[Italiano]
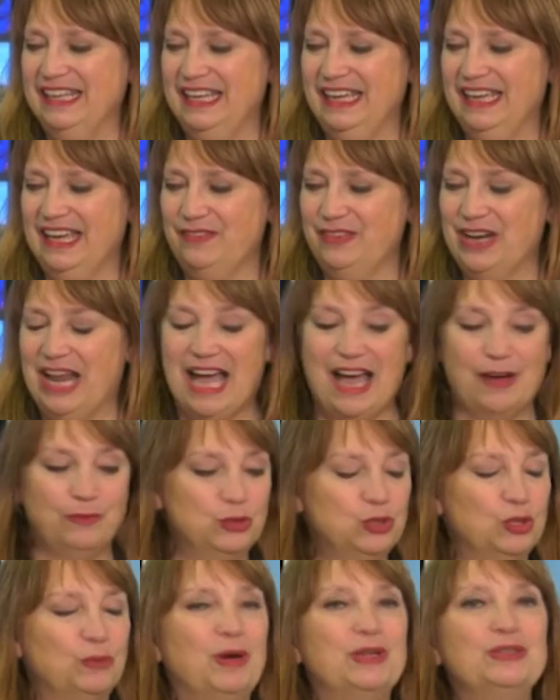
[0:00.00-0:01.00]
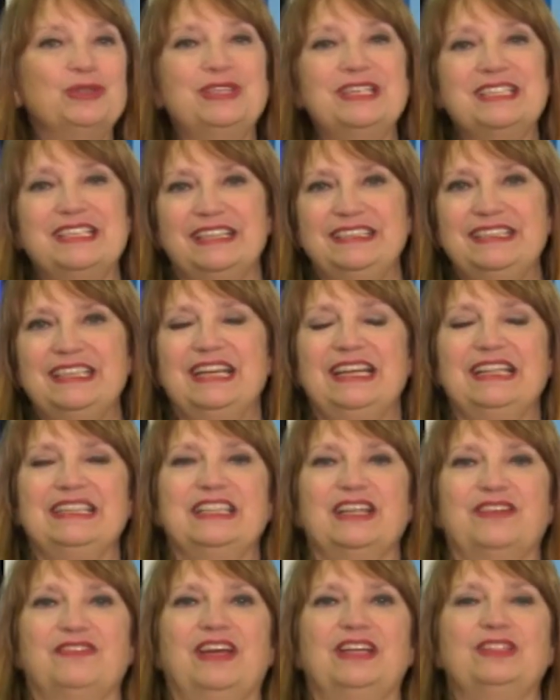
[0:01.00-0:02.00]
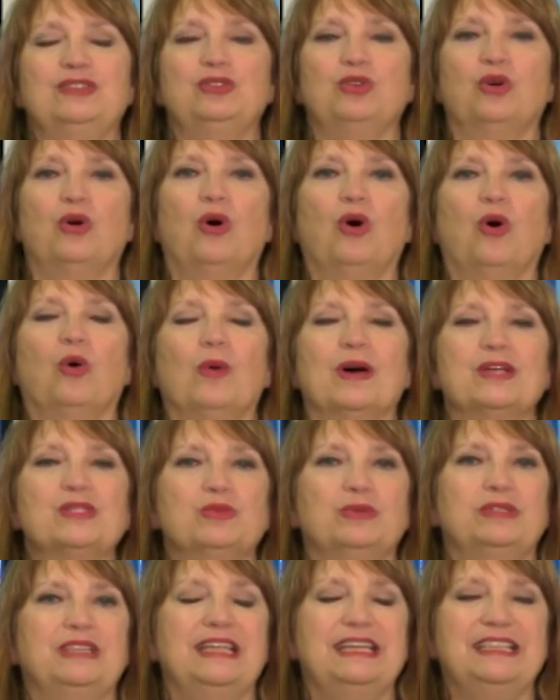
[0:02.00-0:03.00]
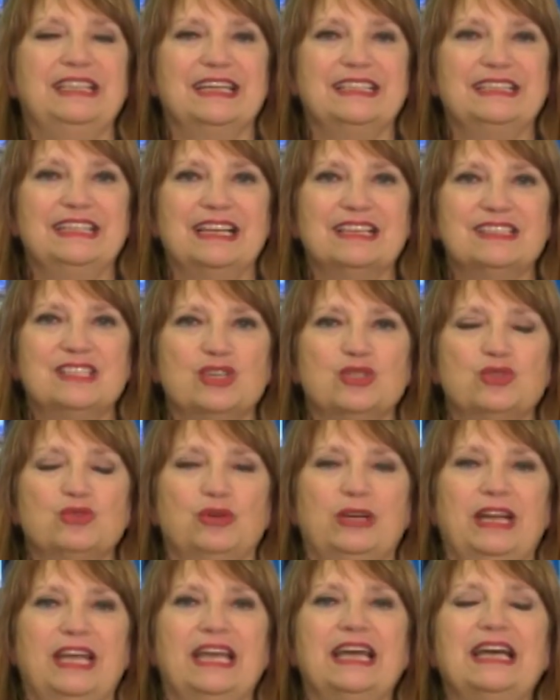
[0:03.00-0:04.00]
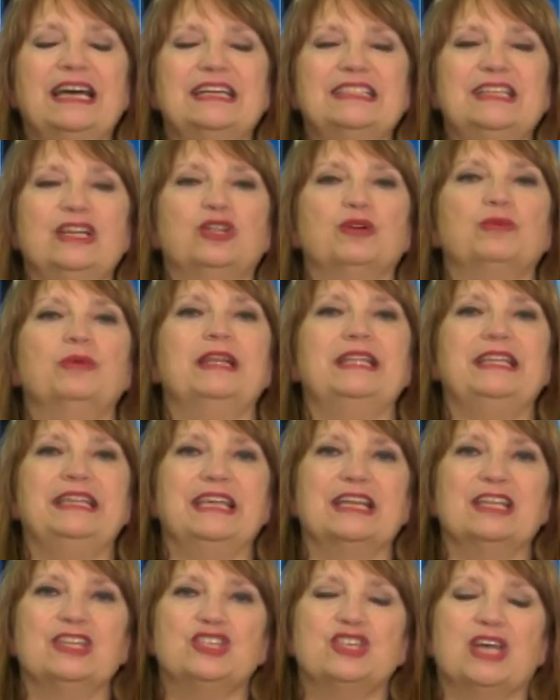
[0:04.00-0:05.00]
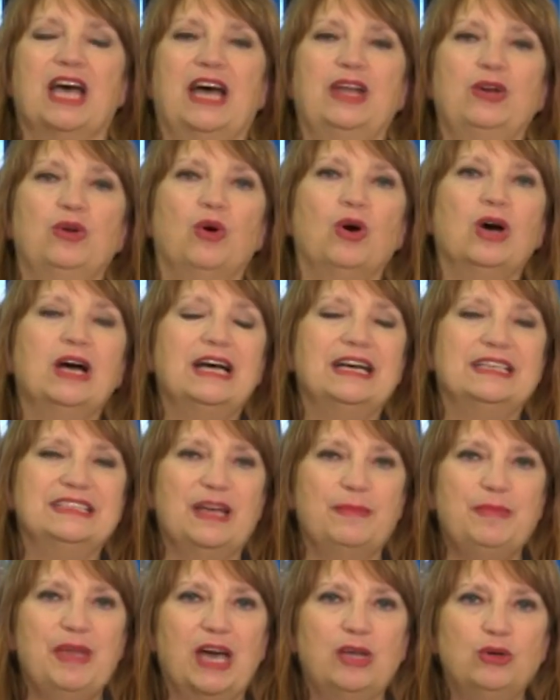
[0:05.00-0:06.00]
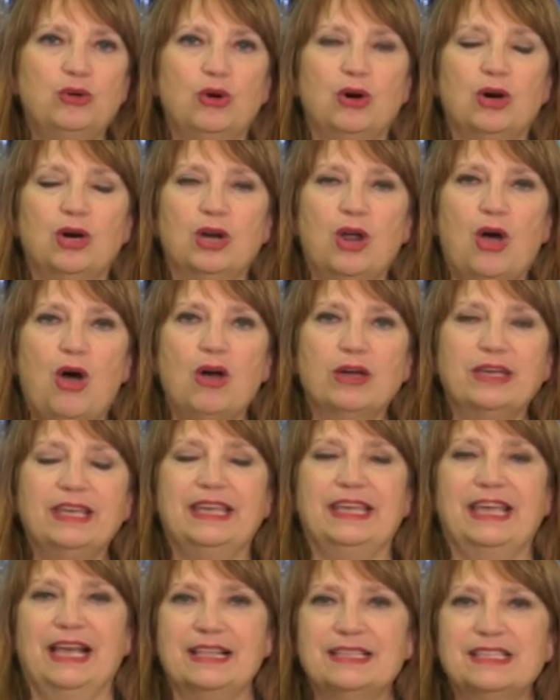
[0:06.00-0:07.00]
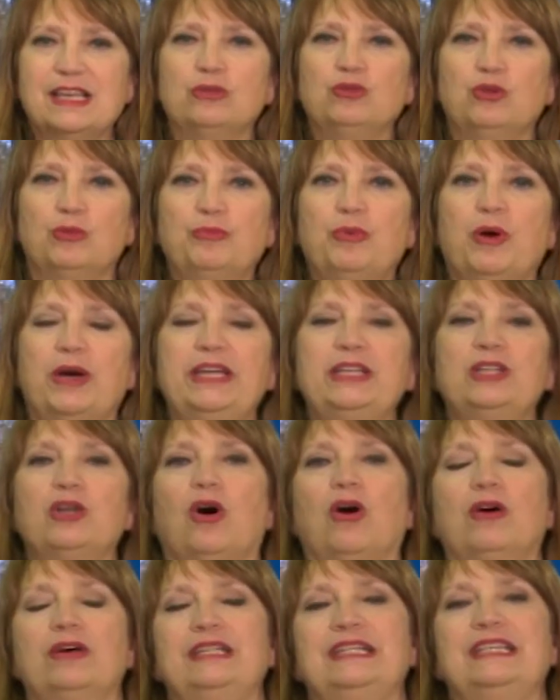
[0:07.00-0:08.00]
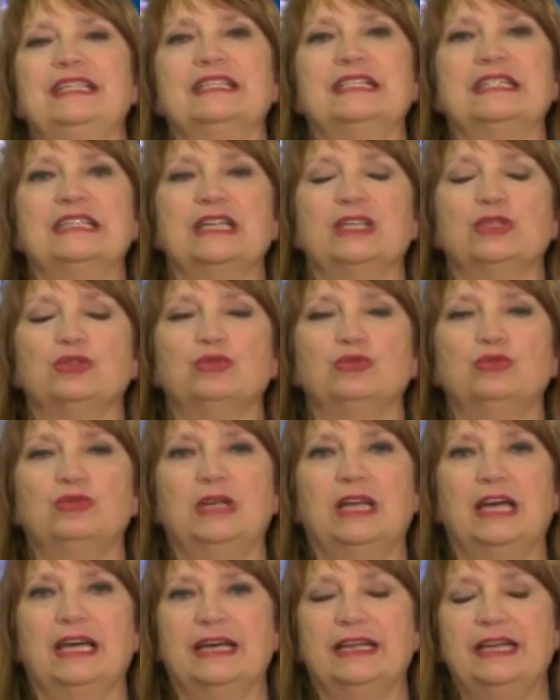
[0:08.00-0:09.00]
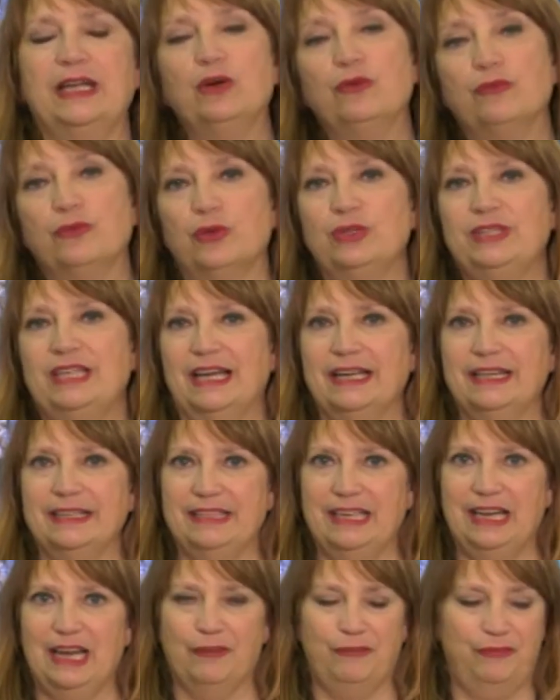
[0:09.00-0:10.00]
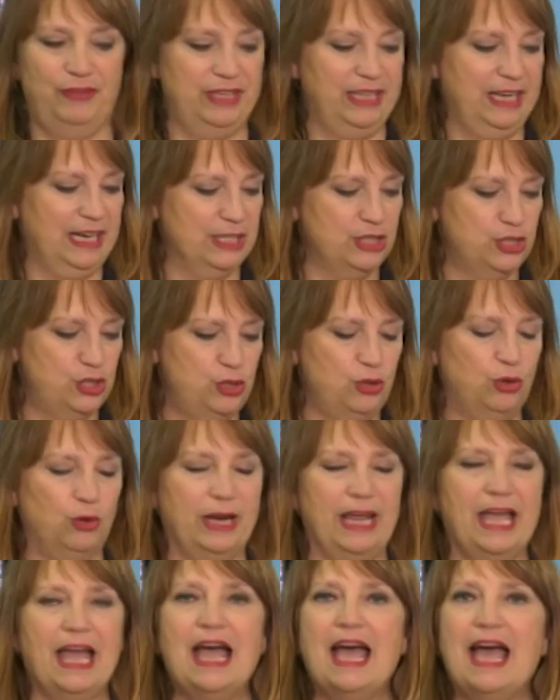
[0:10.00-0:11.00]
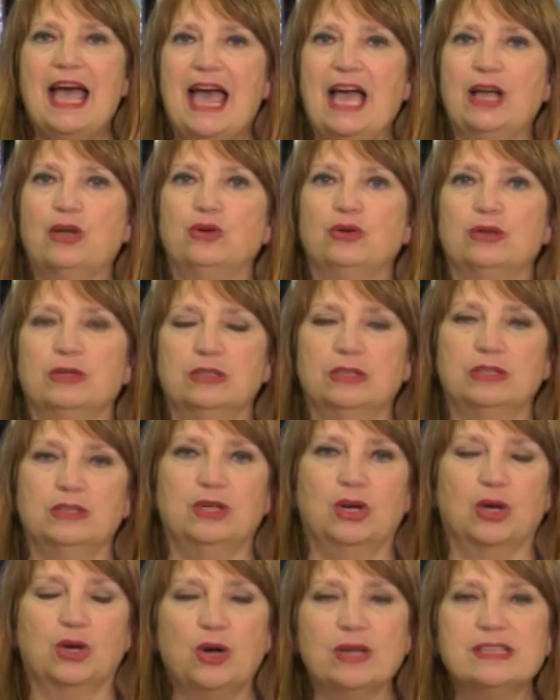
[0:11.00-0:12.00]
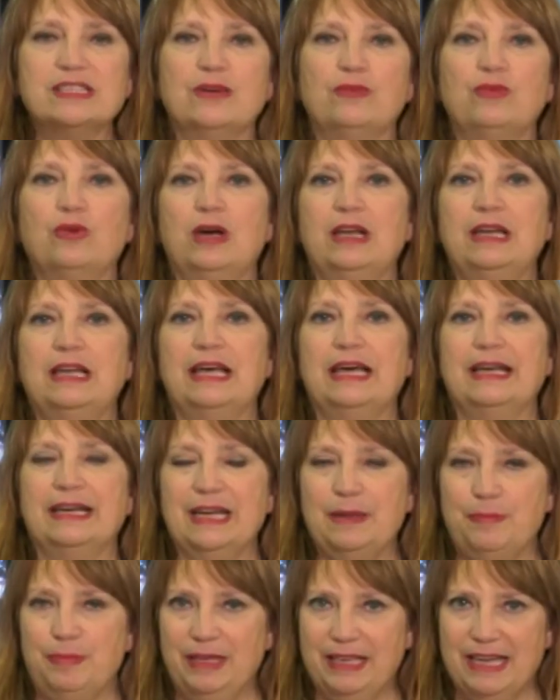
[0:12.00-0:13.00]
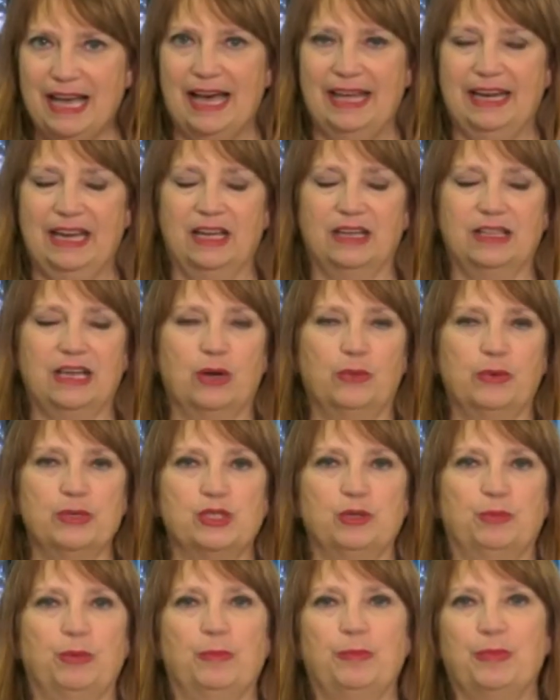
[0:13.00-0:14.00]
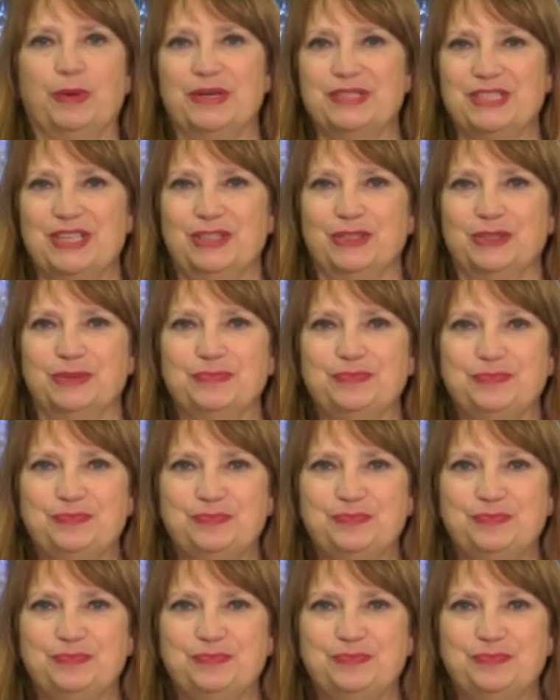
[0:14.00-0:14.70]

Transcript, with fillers: avrà avuto modo di sentire l'intervento qua su Teleidea dell'assessore del comune di Chianciano Damiano Rocchi che ha alzato un po' i toni eh, sul, nei confronti anche della federazione. Ecco, eh, cosa vuol replicare a questo proposito?